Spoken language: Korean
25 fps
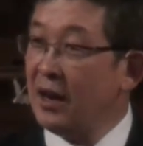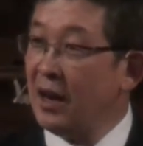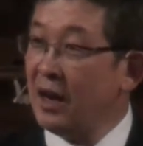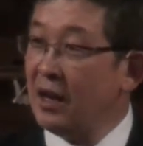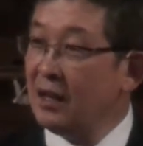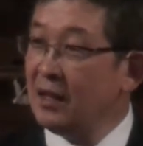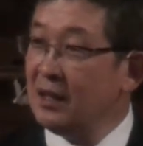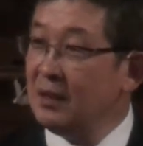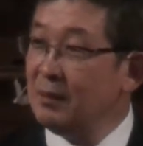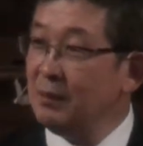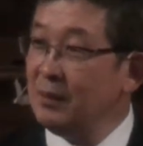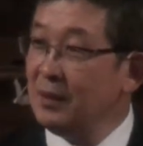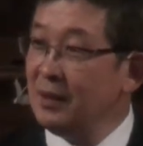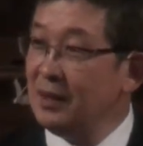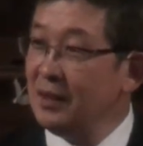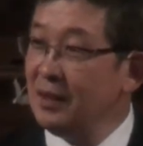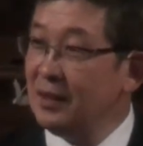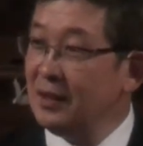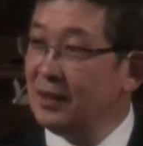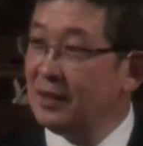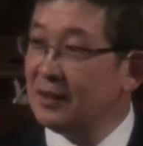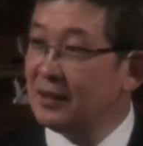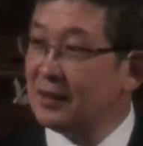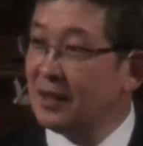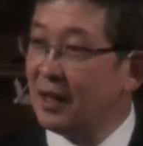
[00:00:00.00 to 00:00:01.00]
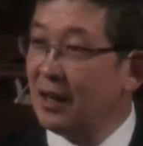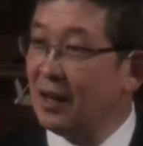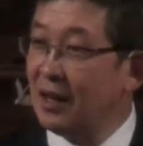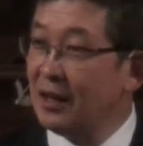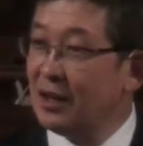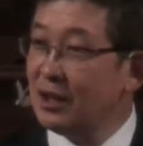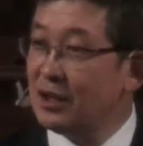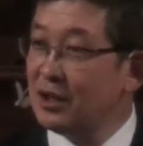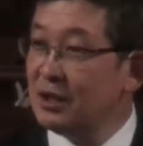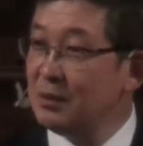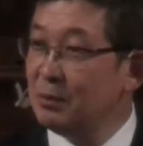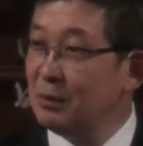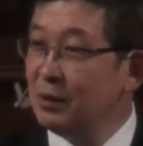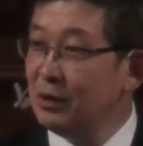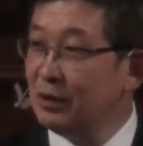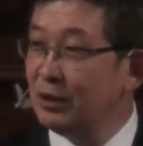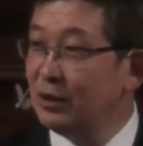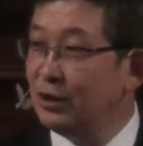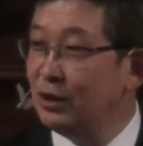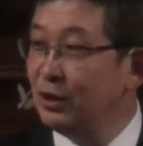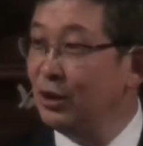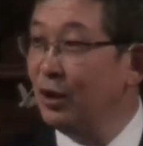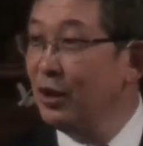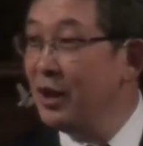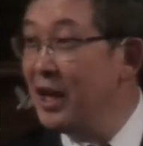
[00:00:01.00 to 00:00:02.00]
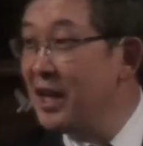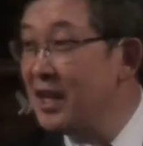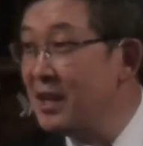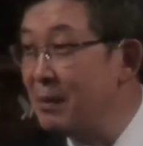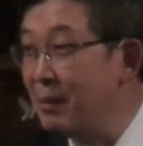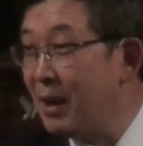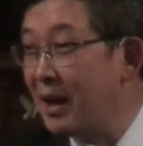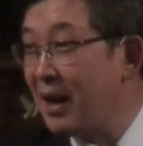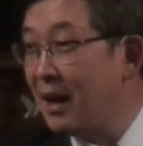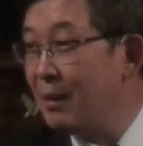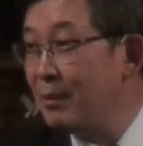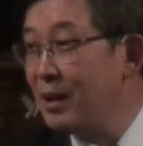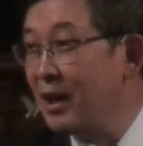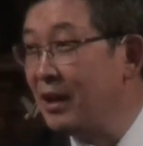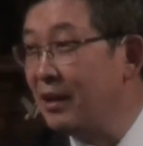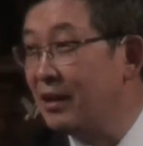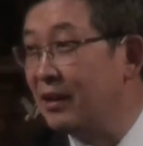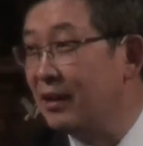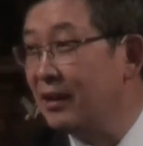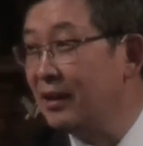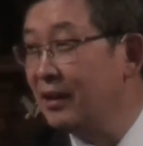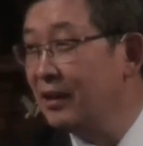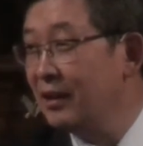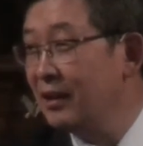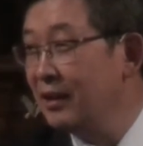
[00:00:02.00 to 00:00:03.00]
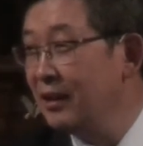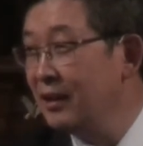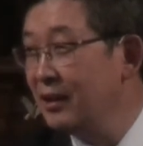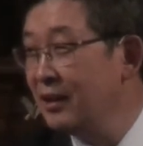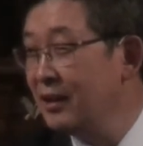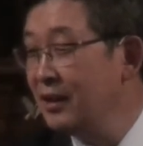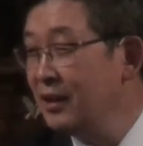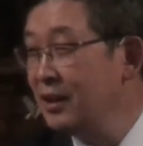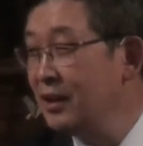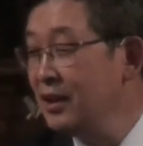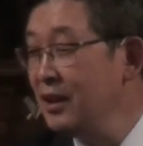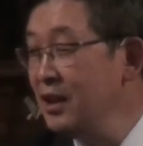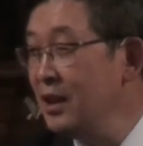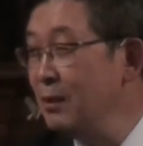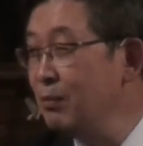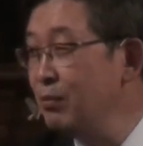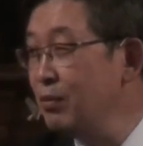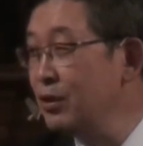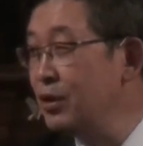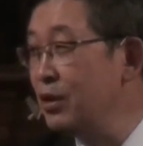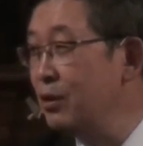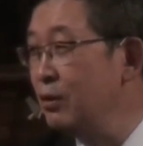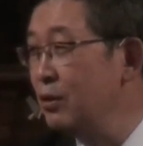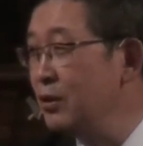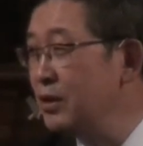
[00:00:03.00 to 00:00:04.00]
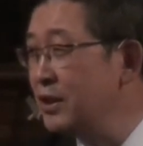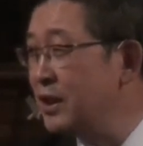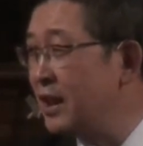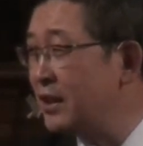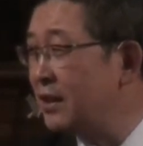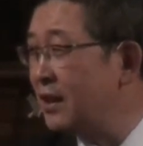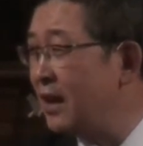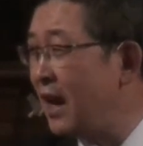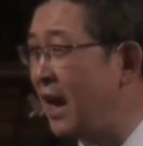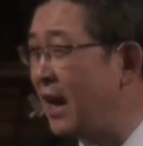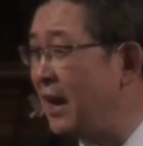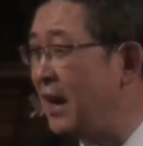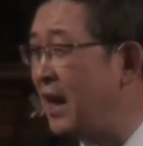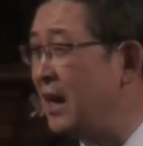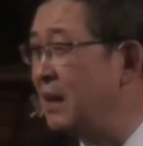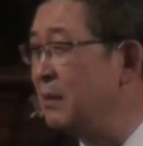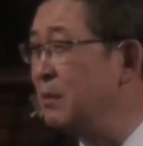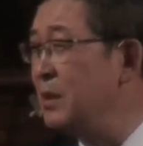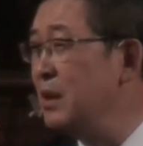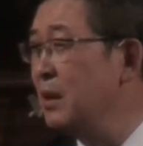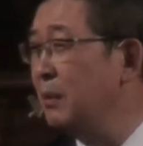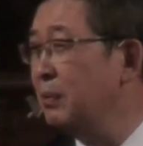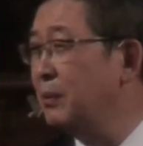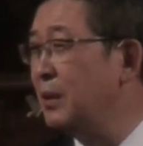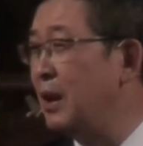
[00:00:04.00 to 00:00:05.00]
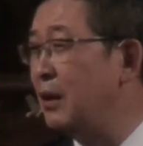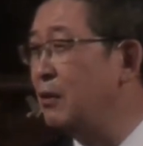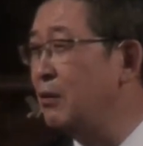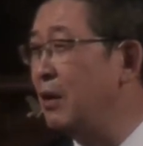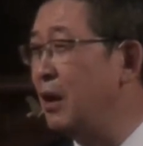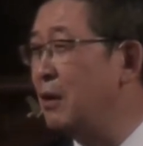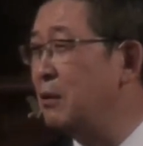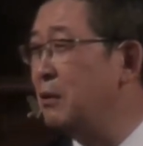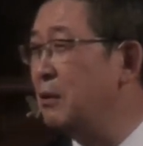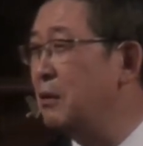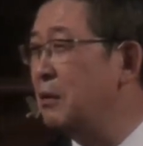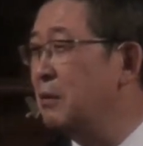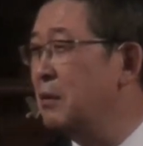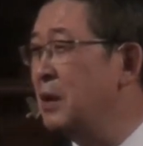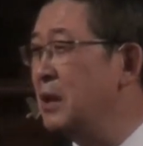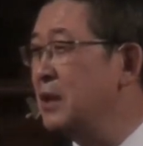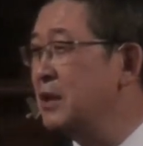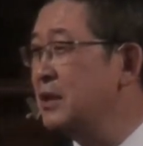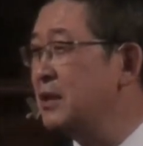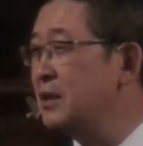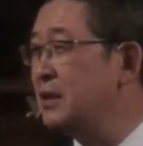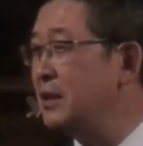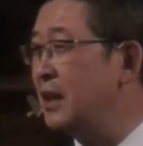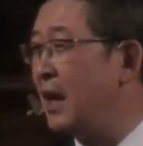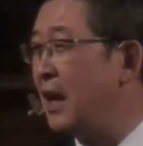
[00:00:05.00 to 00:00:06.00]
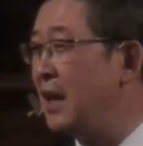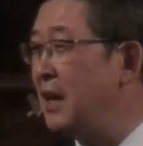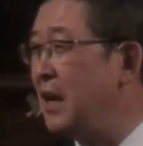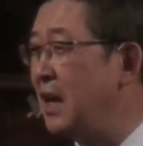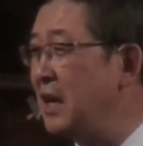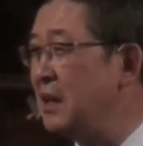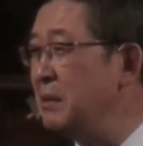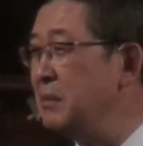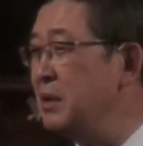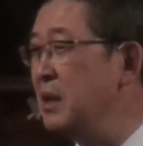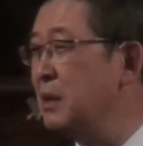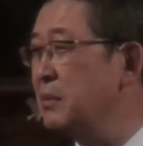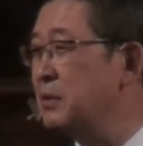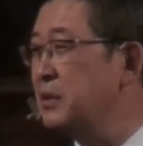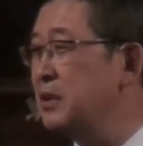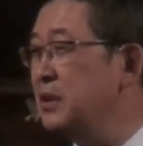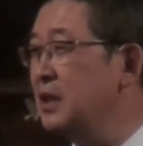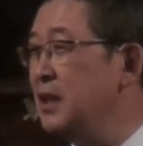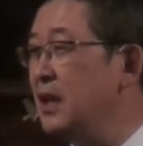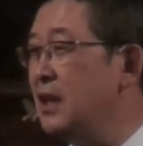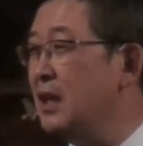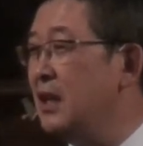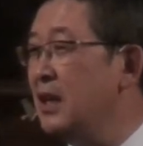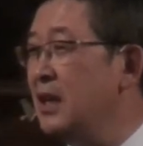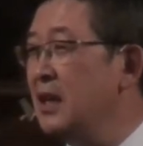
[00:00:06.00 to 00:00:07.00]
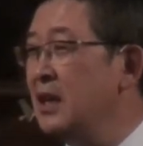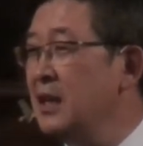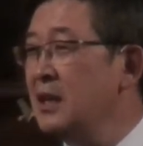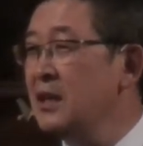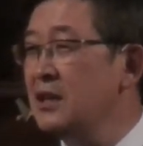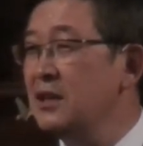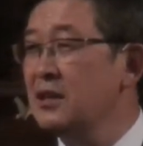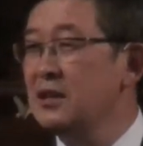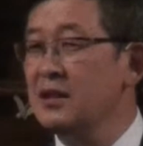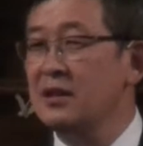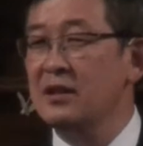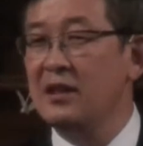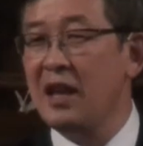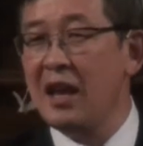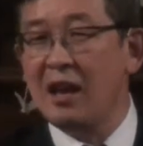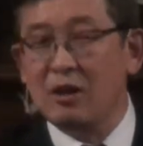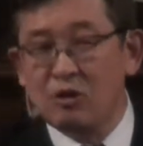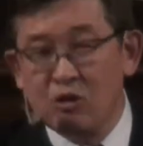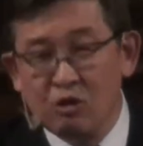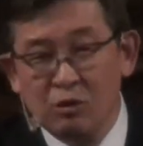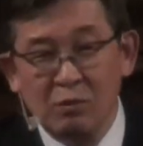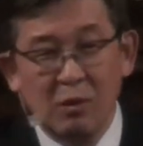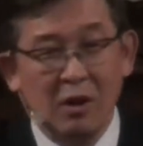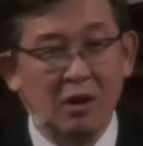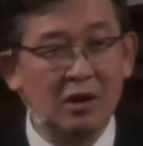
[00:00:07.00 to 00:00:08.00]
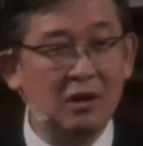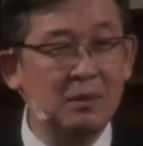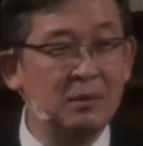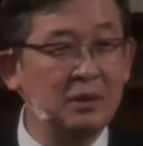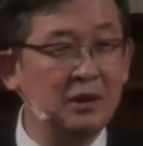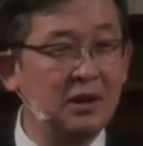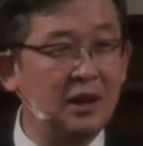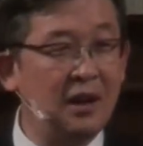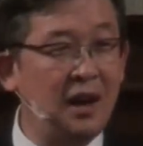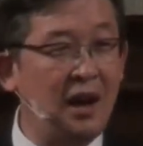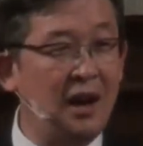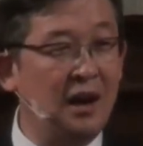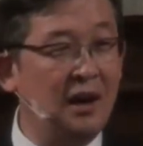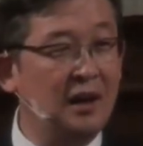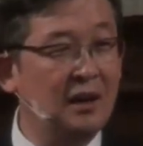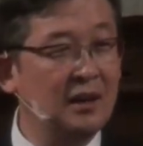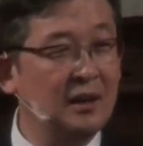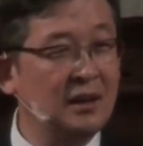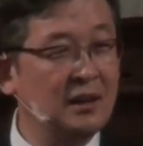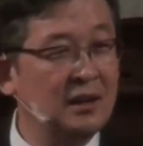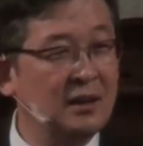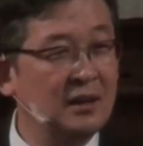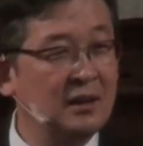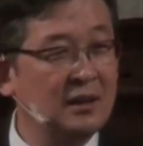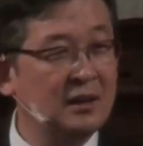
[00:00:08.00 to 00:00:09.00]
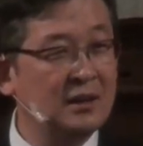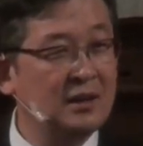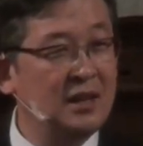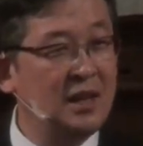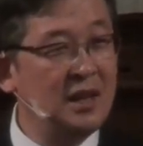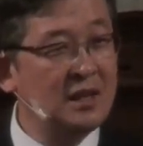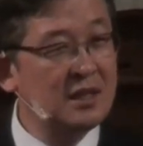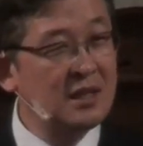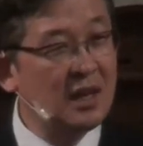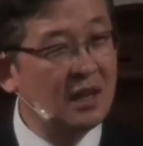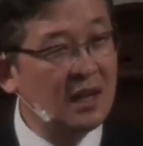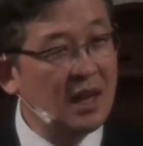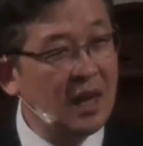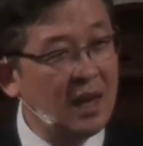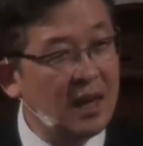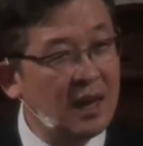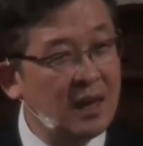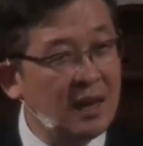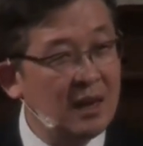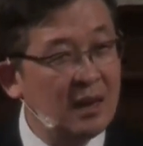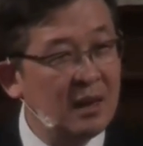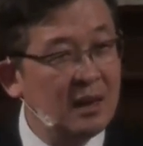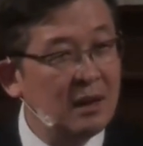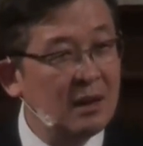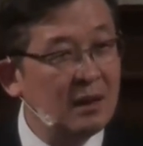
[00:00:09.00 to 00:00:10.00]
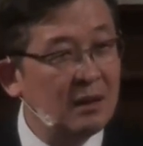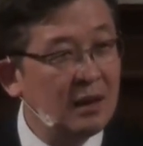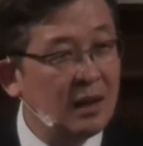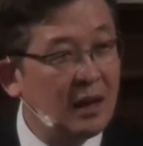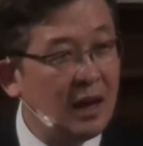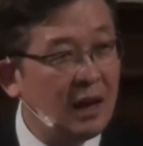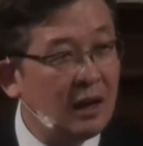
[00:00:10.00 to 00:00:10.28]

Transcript: 하나님이 살아계심을 드러내기만 하면 이 무신론자들 하나님이 없다고 하고 하나님이 없으니 내 주먹을 믿어라. 세상에